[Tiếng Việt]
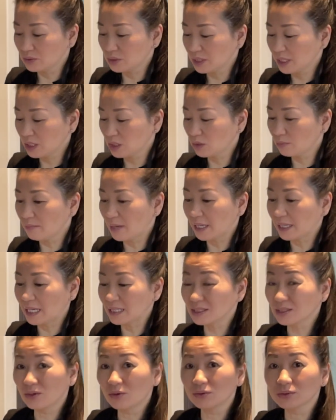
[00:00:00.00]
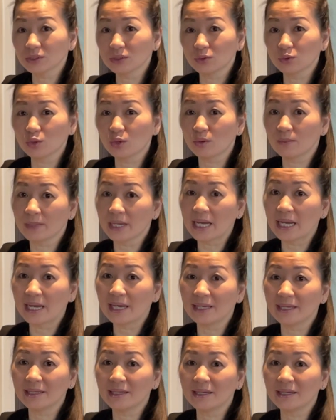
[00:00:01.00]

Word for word: cho nên khi ông ban đã scoop sót thôi mà đài